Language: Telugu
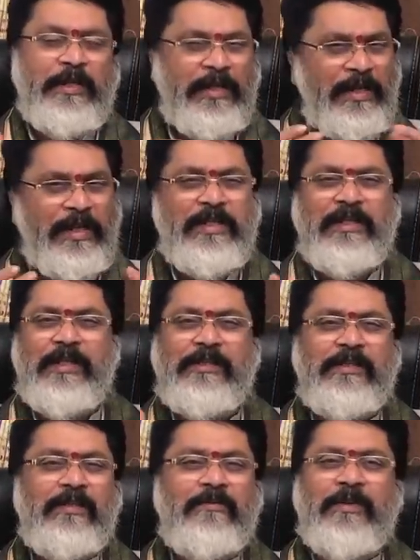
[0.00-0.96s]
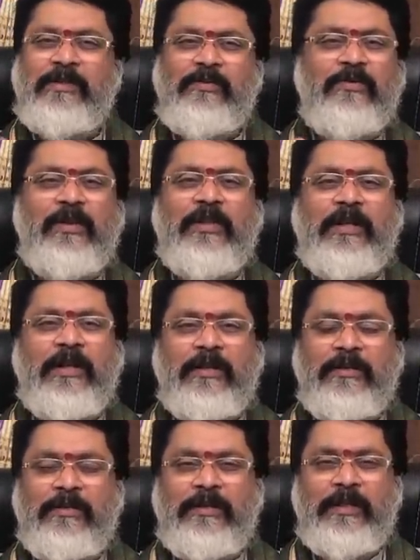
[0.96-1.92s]
నేనేం చేస్తాను మనసు ఉండదు అక్కడ
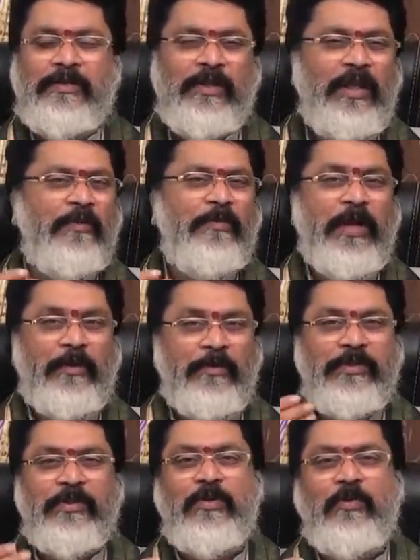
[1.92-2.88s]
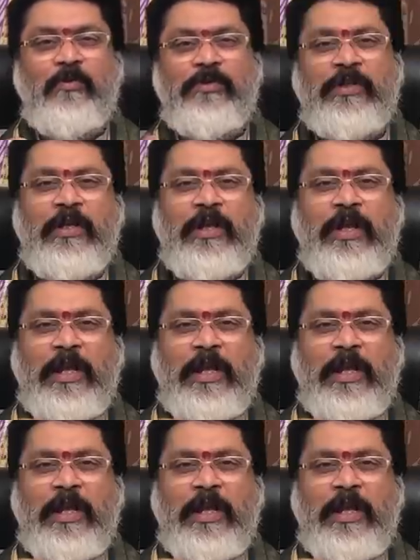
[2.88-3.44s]
ఎంతసేపు అకౌంట్ సెక్షన్లో కూర్చున్నా